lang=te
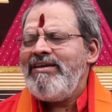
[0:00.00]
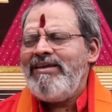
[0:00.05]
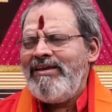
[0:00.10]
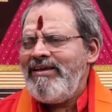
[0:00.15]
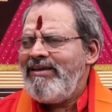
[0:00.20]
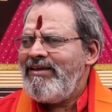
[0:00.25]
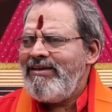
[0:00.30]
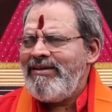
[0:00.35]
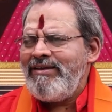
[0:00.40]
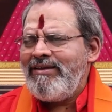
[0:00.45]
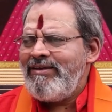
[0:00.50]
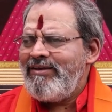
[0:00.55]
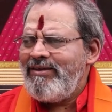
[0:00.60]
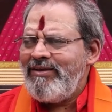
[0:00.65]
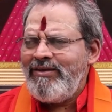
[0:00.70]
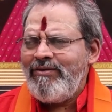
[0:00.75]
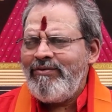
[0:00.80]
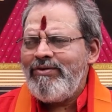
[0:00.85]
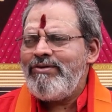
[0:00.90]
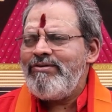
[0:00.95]
ఈ
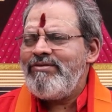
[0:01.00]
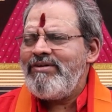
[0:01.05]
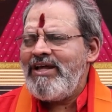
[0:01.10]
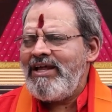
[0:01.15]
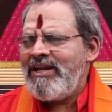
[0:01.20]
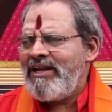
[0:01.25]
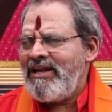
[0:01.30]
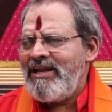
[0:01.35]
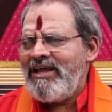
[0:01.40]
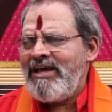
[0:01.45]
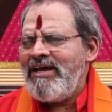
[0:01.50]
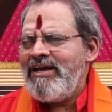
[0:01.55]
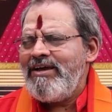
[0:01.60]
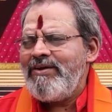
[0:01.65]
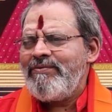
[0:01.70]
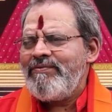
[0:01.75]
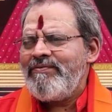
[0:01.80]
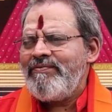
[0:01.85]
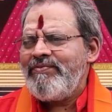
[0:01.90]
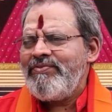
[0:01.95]
ఎవరున్నారు అలా
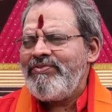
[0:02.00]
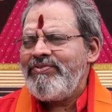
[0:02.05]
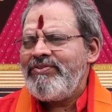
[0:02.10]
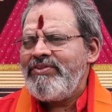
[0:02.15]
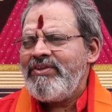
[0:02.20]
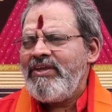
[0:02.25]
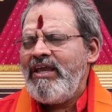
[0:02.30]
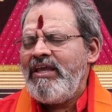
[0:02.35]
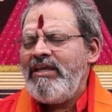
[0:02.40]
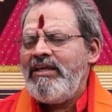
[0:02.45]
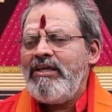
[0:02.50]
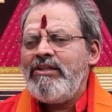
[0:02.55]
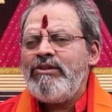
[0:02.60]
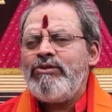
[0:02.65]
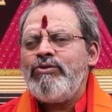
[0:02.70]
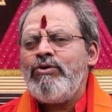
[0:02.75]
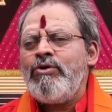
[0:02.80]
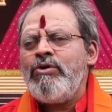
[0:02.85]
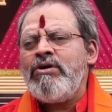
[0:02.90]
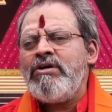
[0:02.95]

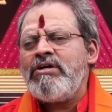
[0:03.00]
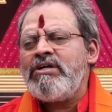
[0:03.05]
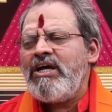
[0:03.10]
ఎంతో